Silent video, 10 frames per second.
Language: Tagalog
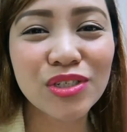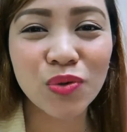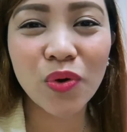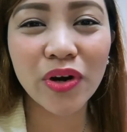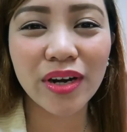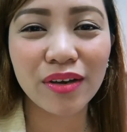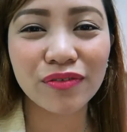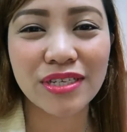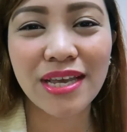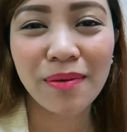sure
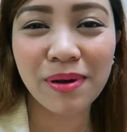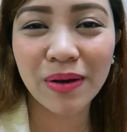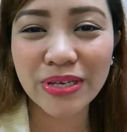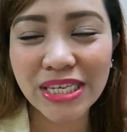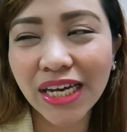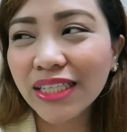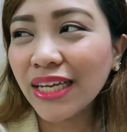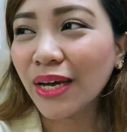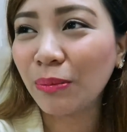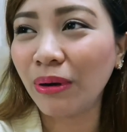if sasama ako sa
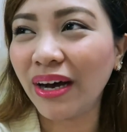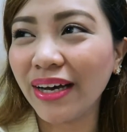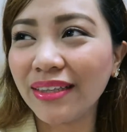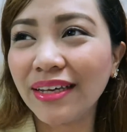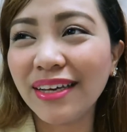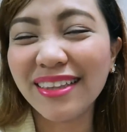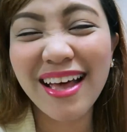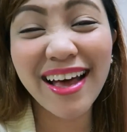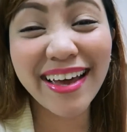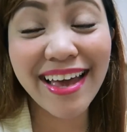kanila, but
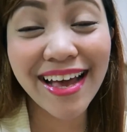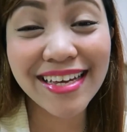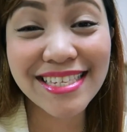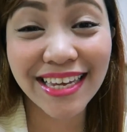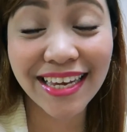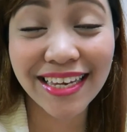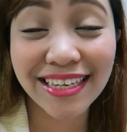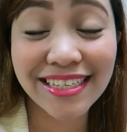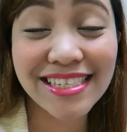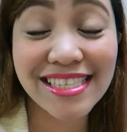nakaya kasi
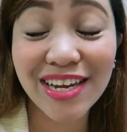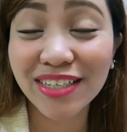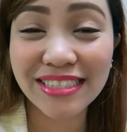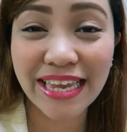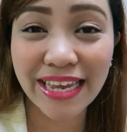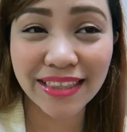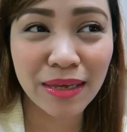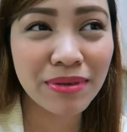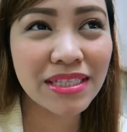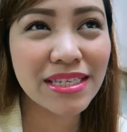it's their
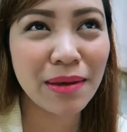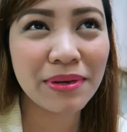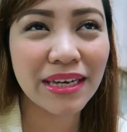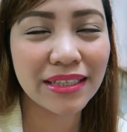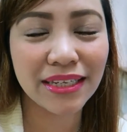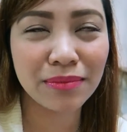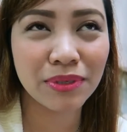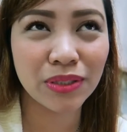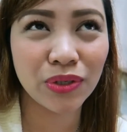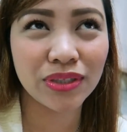date. I mean, sabi niya hindi
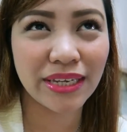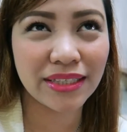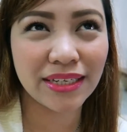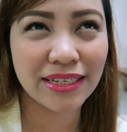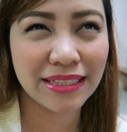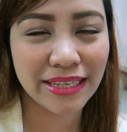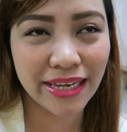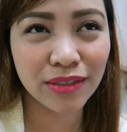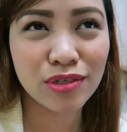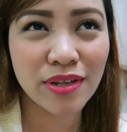naman daw yung technically
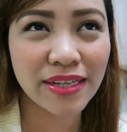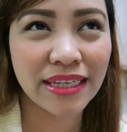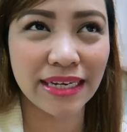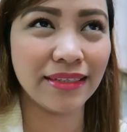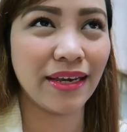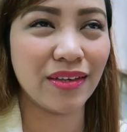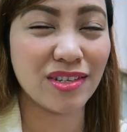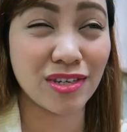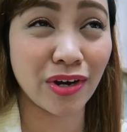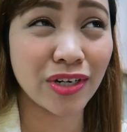date ko sila nila try
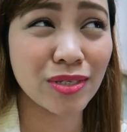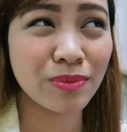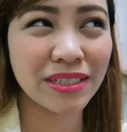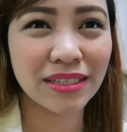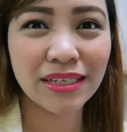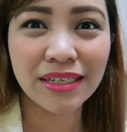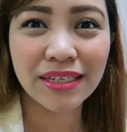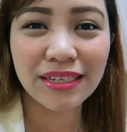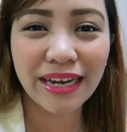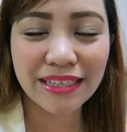yung ZARS, but
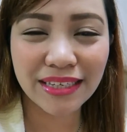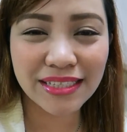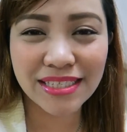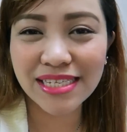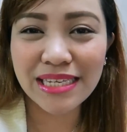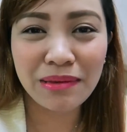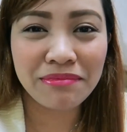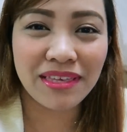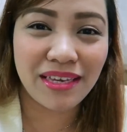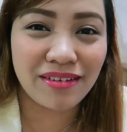I think it's the
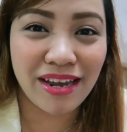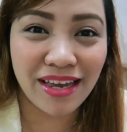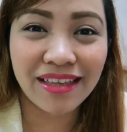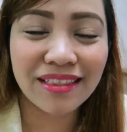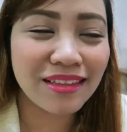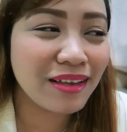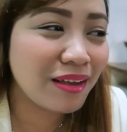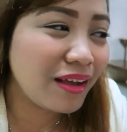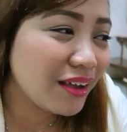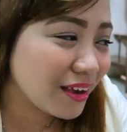same thing, right?
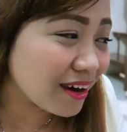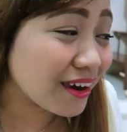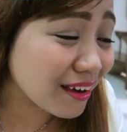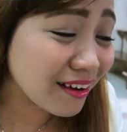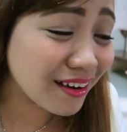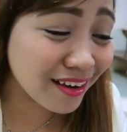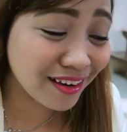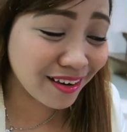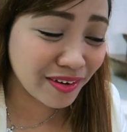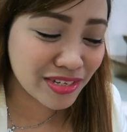
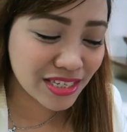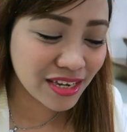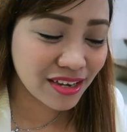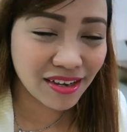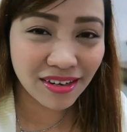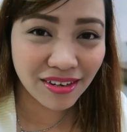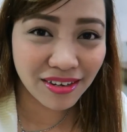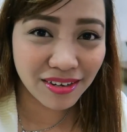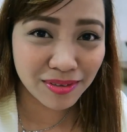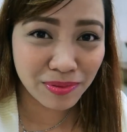Oh, how
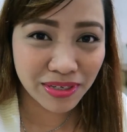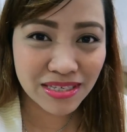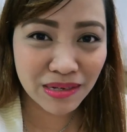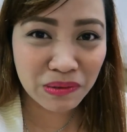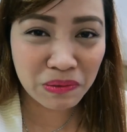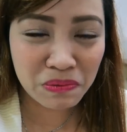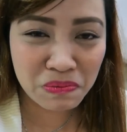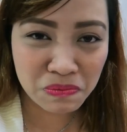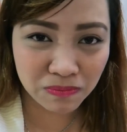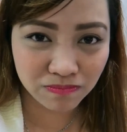sad. Mag-isa lang ako.